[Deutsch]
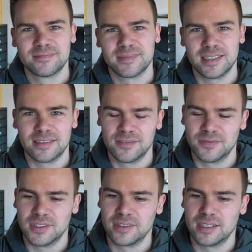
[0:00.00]
ja,
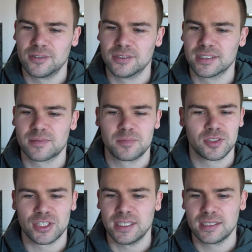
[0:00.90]
hier war und das
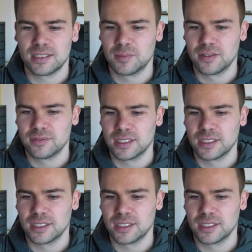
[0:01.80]
bestätigt immer